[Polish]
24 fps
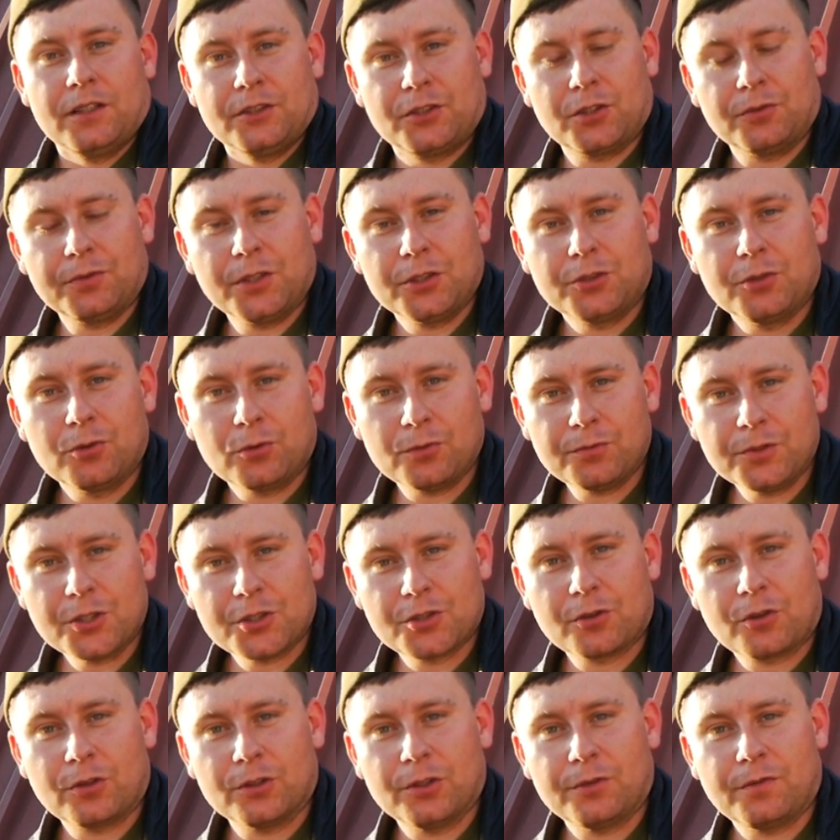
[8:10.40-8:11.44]
Sowieci również
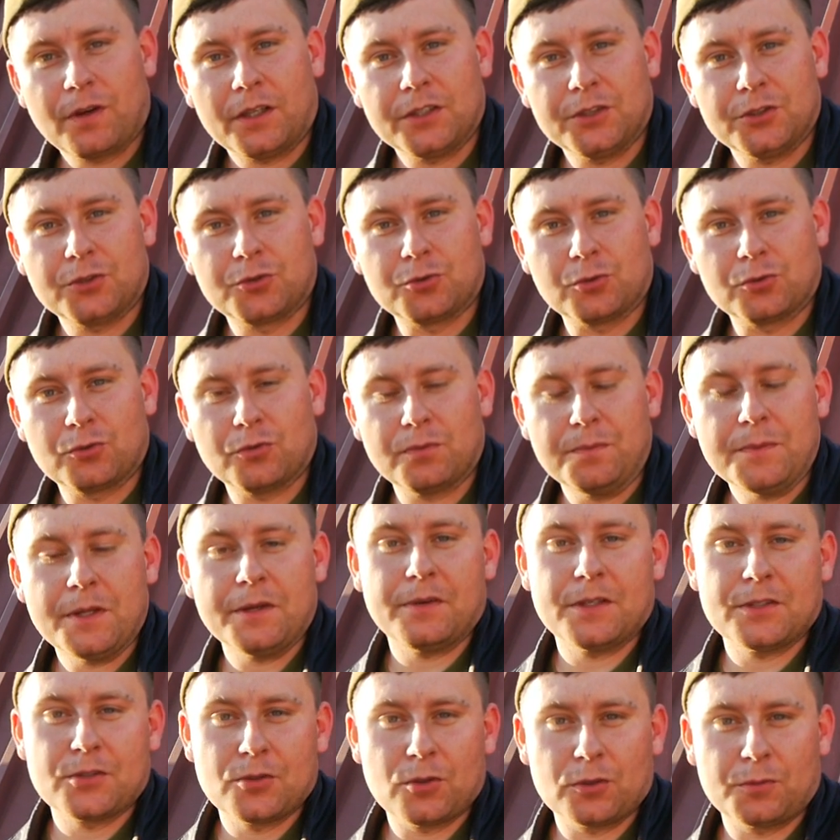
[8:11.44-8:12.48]
dokonywali zrzutów mniej
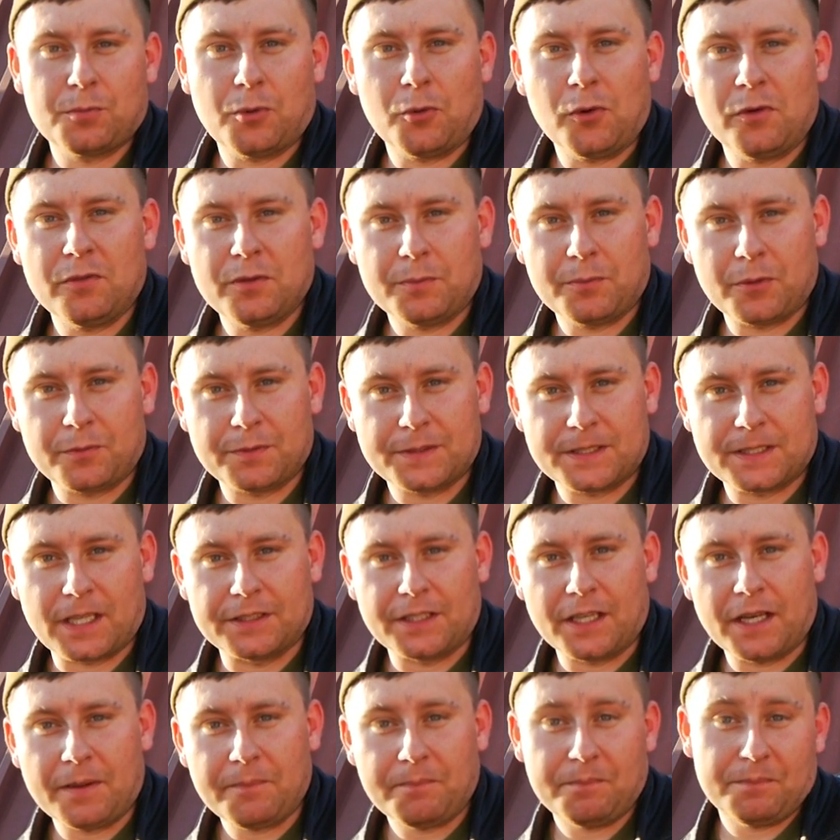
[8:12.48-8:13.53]
więcej od połowy
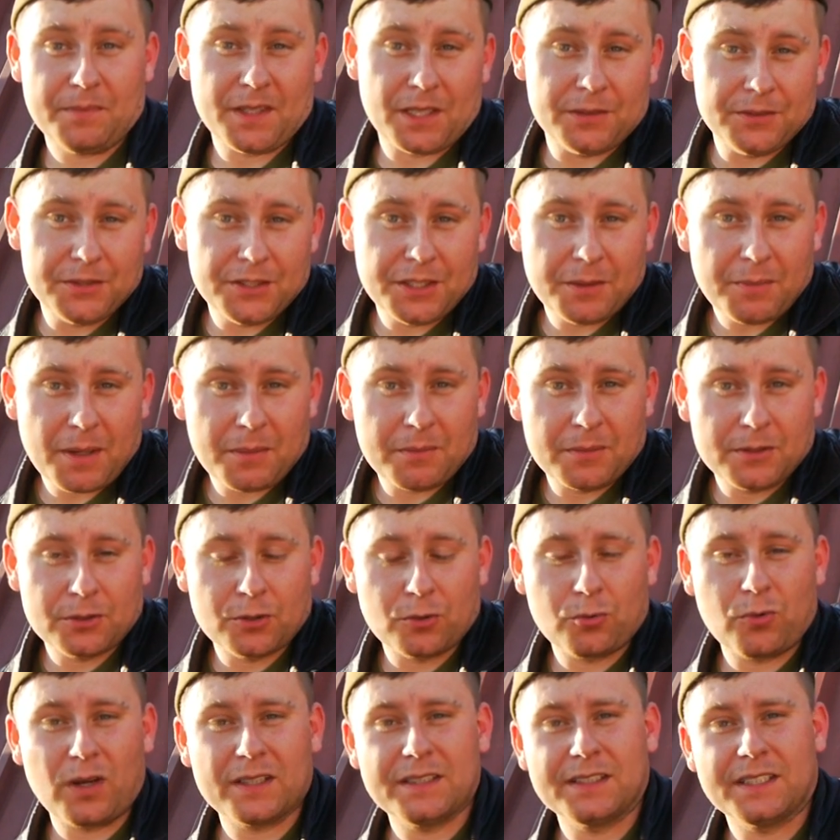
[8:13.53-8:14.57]
powstania. Nie mam
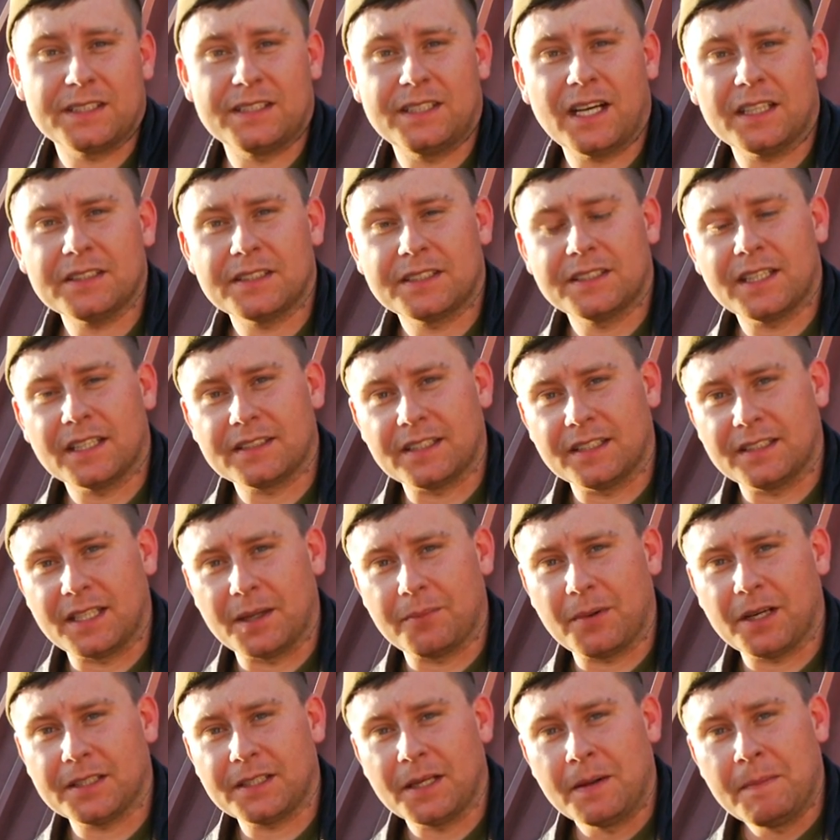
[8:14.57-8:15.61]
dokładnych danych na ten
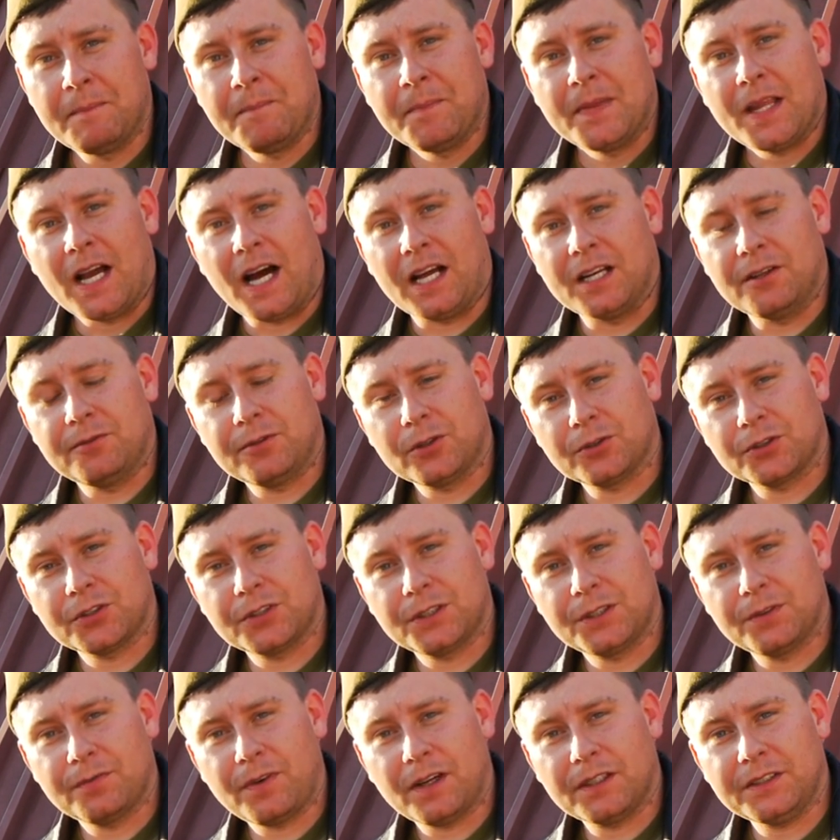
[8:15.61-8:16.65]
temat, ale
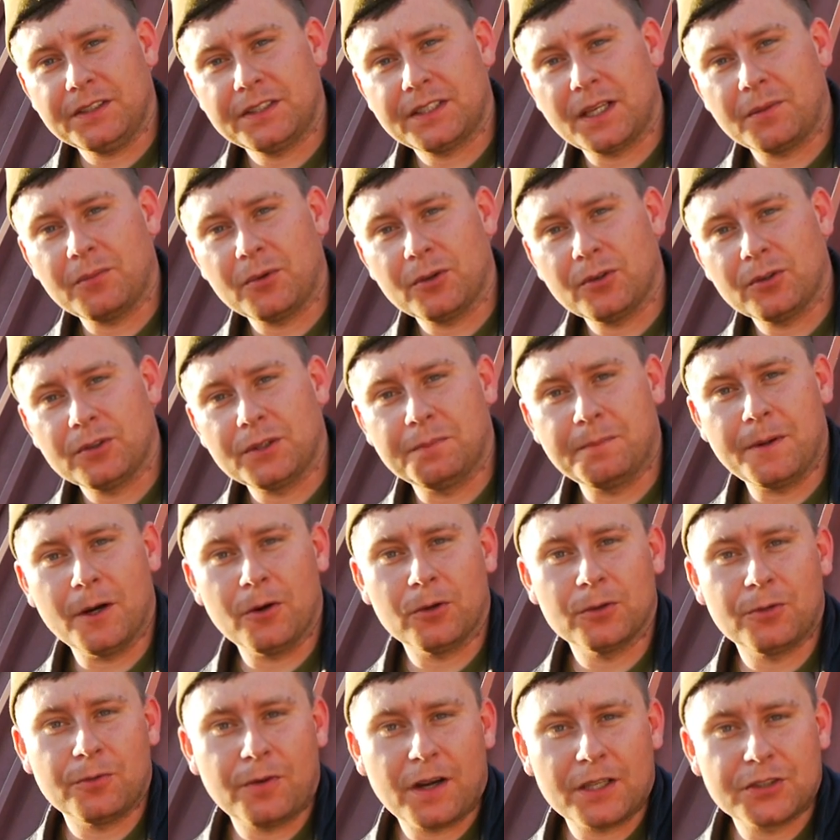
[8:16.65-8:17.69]
wykorzystywali samoloty
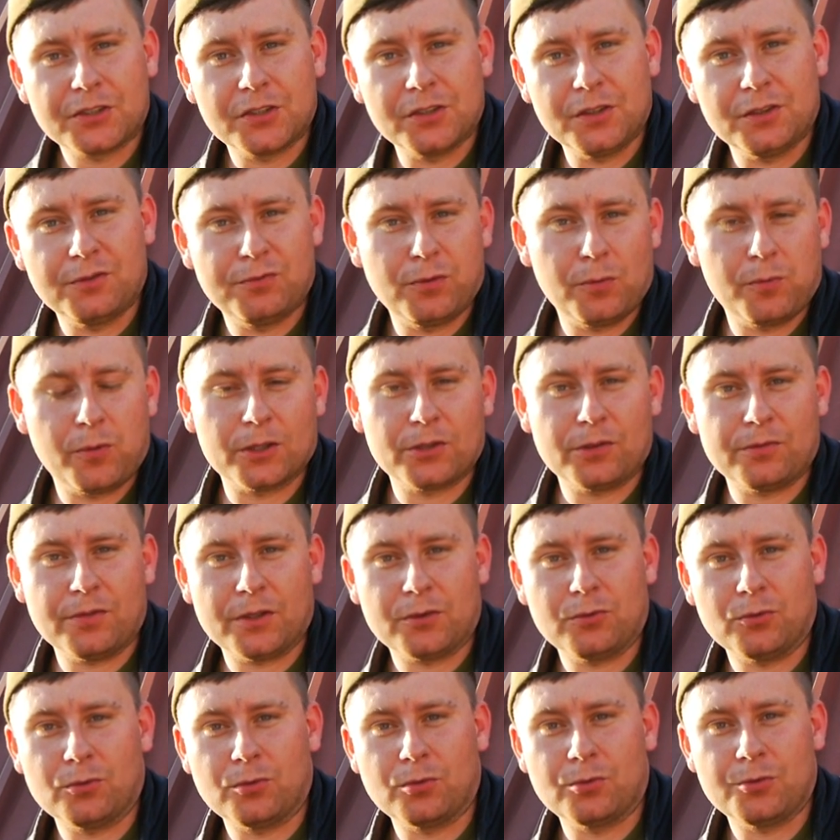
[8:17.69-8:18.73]
PO-2, czyli
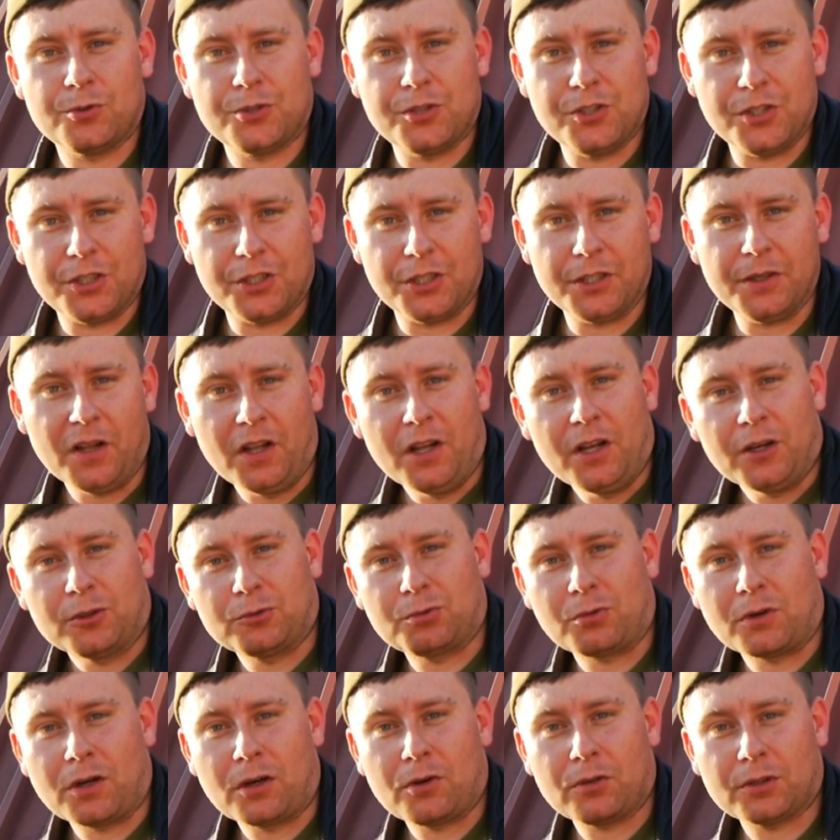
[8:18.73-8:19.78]
dwupłatowe kukuruźniki,
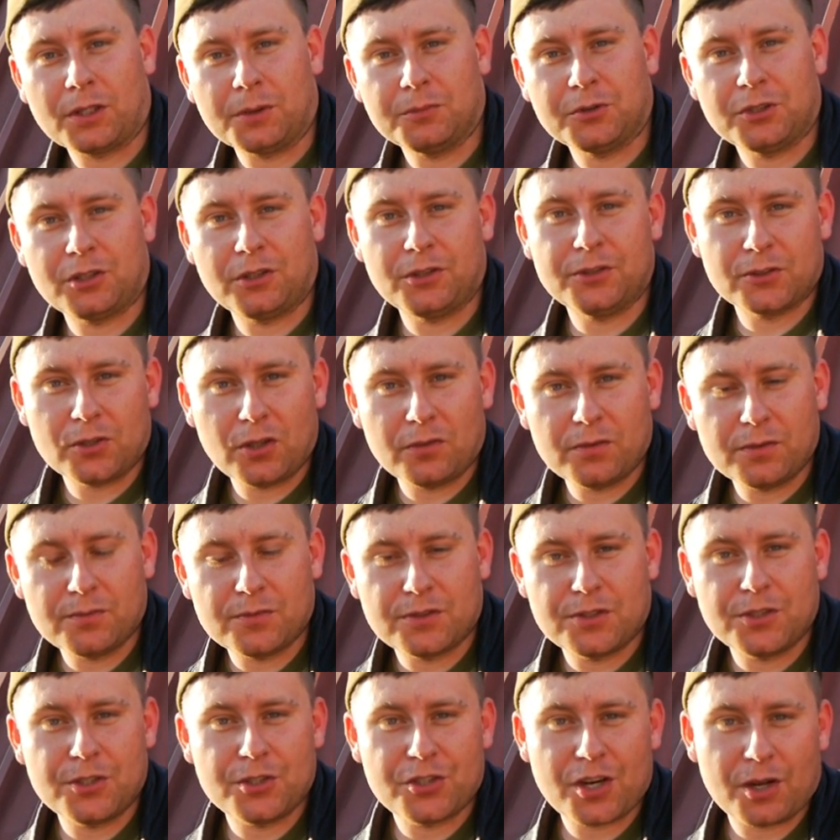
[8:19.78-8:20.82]
które lotem
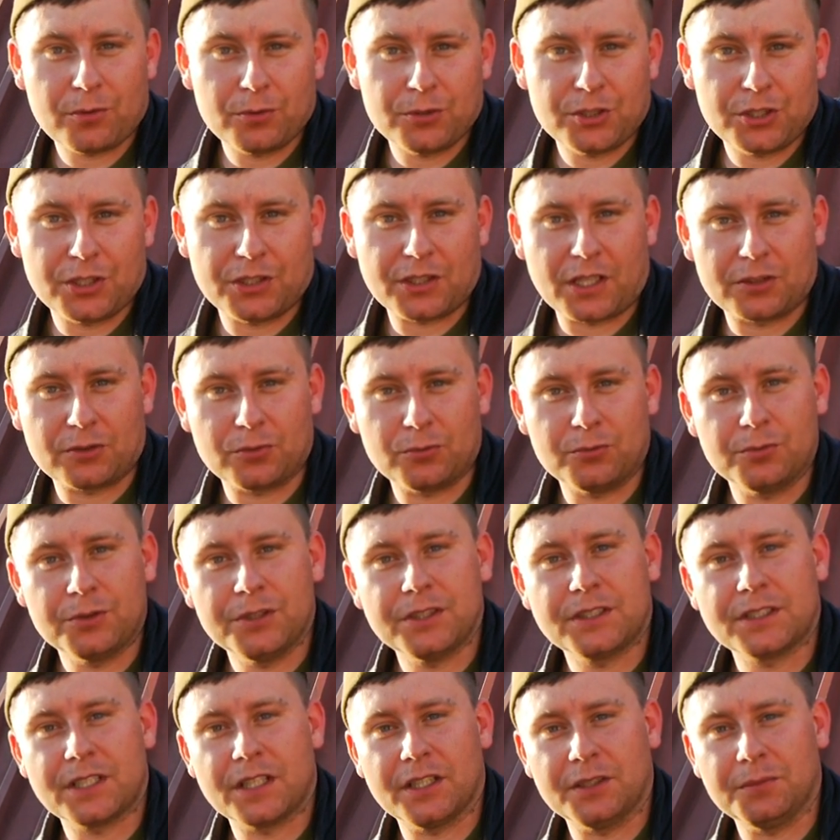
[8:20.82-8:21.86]
ślizgowym zniżały się nad
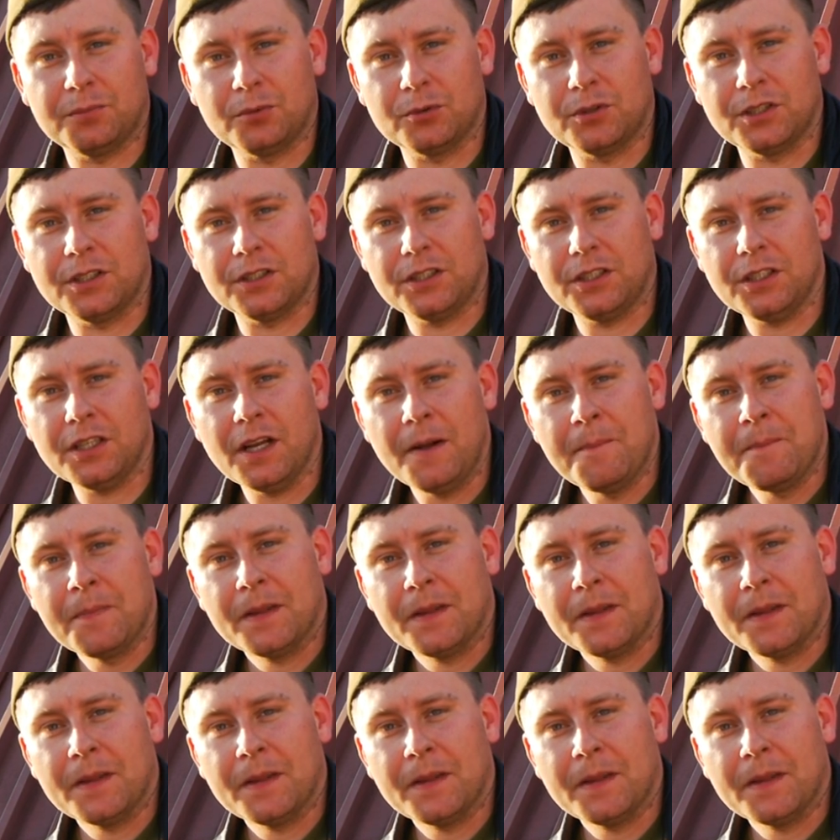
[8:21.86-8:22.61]
ulice i budynki